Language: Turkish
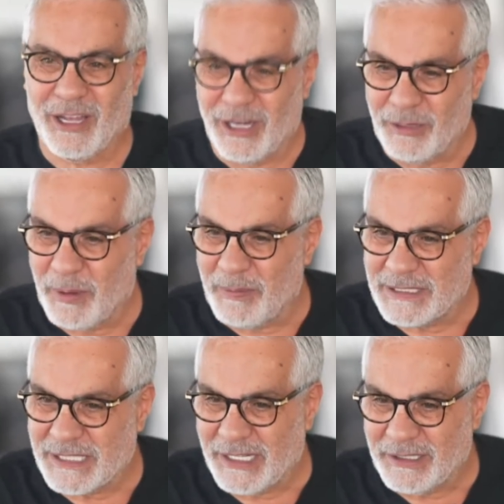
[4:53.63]
Ali
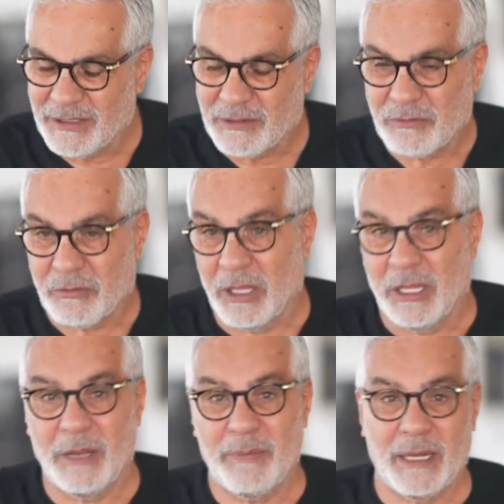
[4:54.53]
Babacan
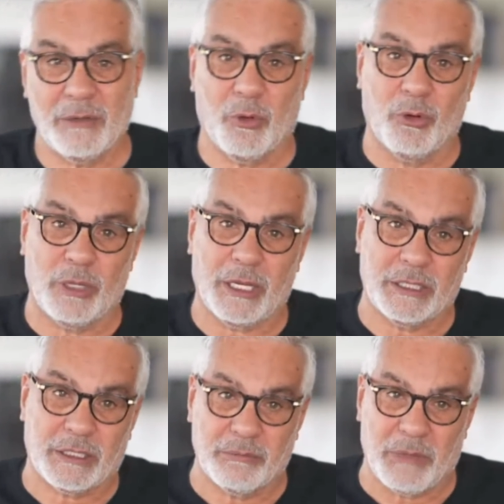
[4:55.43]
vallahi ben onunla
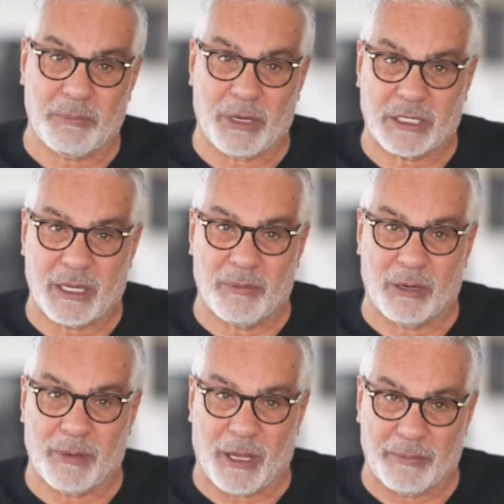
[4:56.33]
yetinmem bak
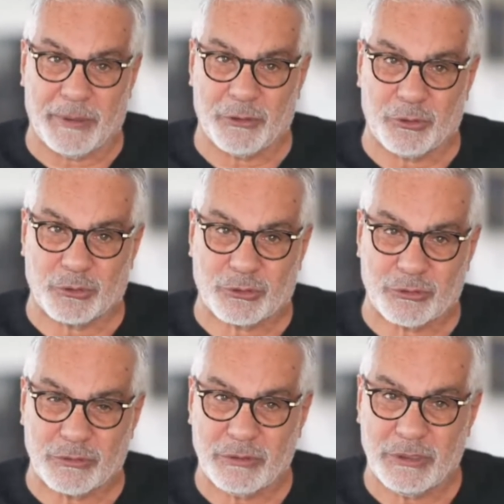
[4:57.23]
Kemal Bey haberin
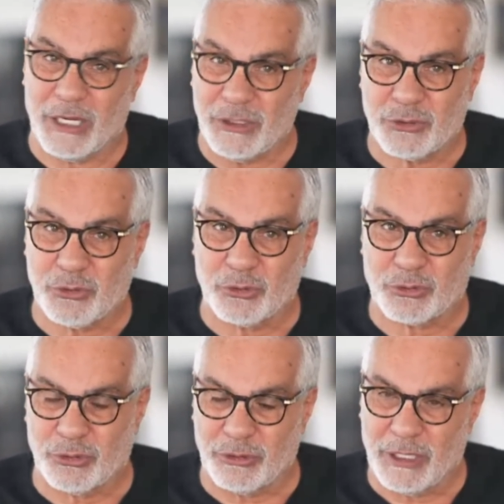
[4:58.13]
olsun. Ne
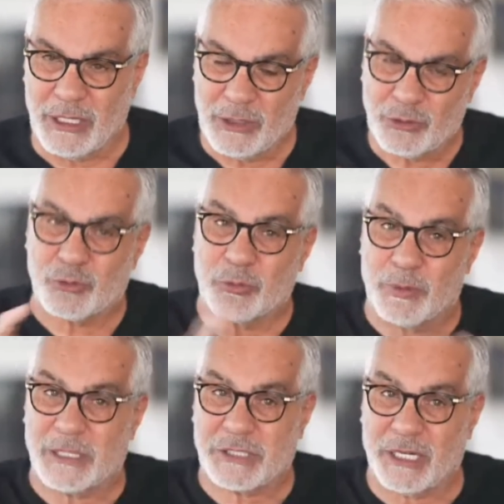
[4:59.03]
istiyorsun?
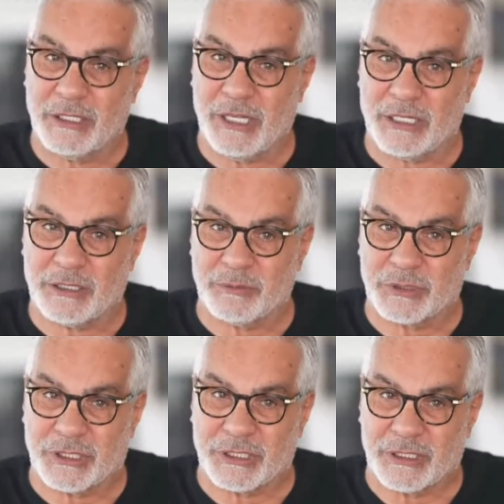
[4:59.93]
Cumhurbaşkanlığı
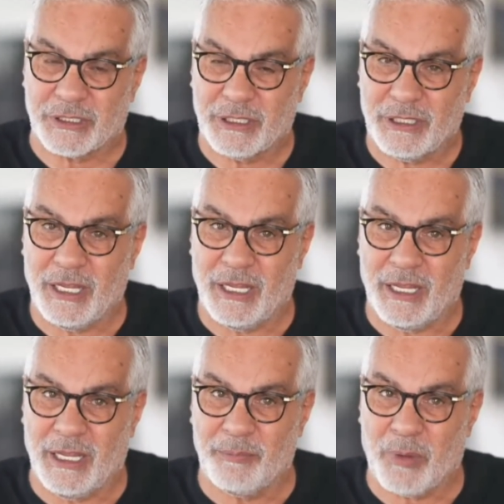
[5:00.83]
yardımcılığı.
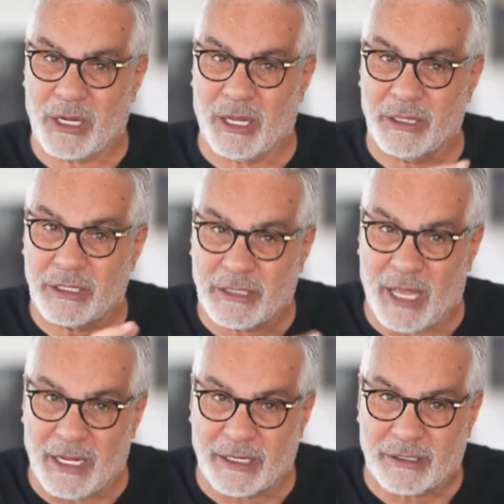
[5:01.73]
E
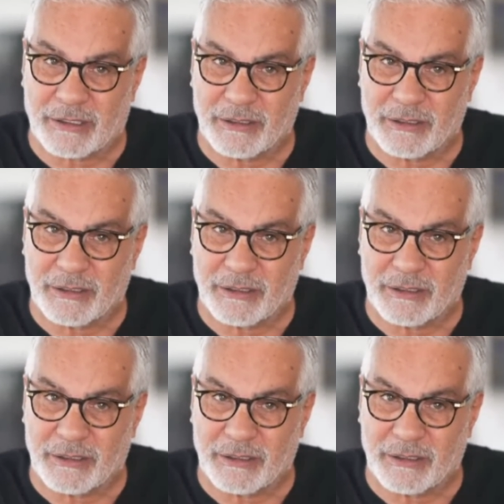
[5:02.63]
bakanlıklar.